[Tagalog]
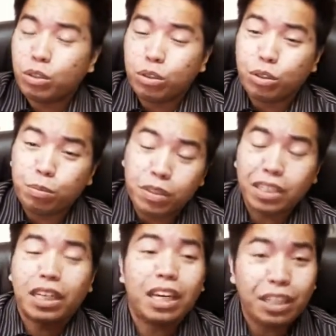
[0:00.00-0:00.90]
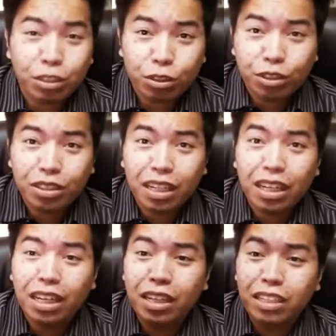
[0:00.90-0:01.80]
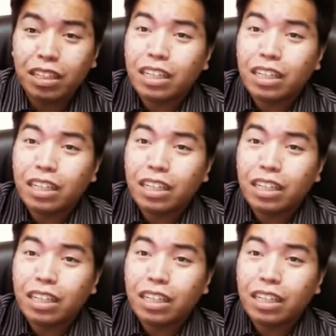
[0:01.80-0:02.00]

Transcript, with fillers: YouTube Creator Day,